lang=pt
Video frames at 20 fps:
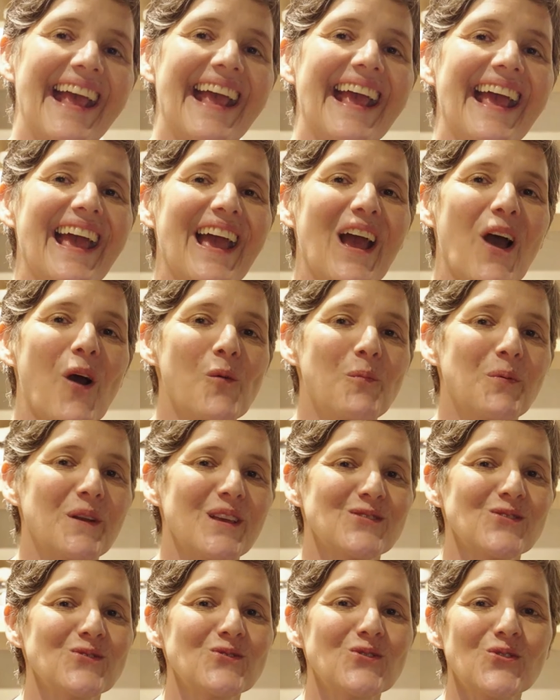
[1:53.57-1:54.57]
É, o
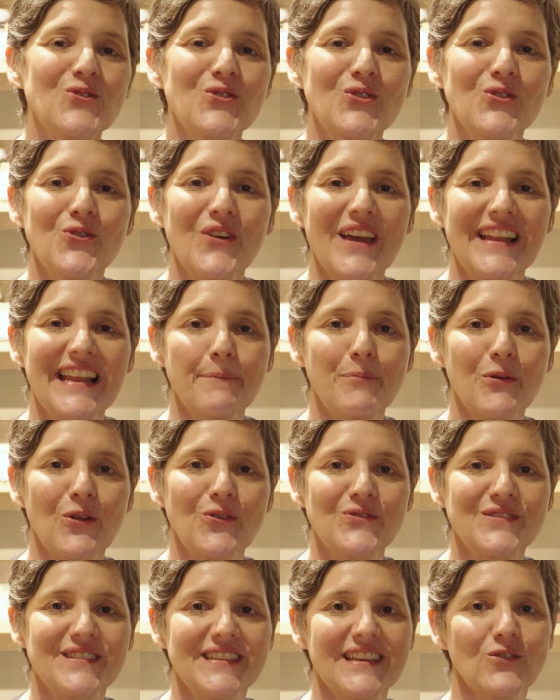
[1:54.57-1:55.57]
presunto cru, ele é
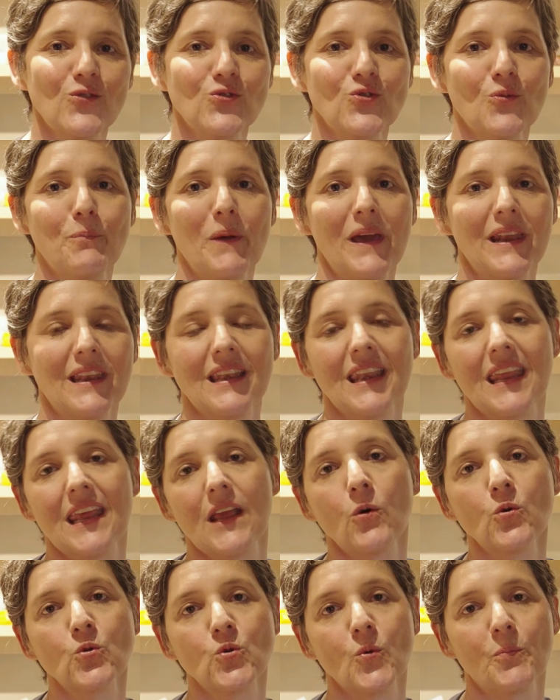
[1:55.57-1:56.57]
produzido do
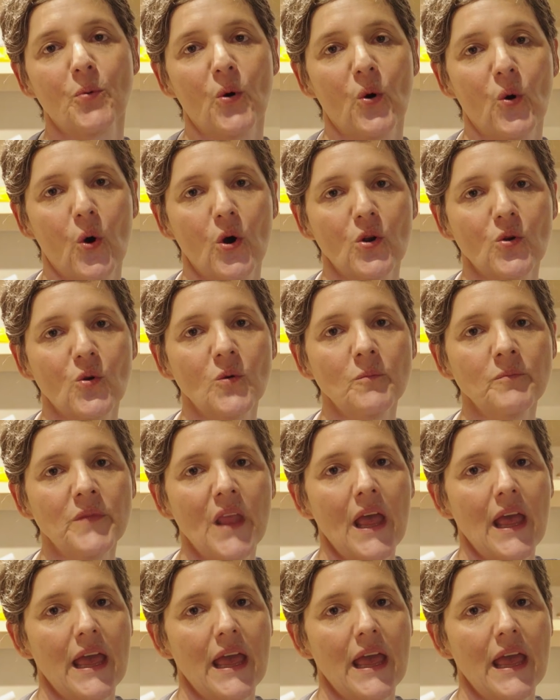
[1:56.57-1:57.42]
pernil do porco.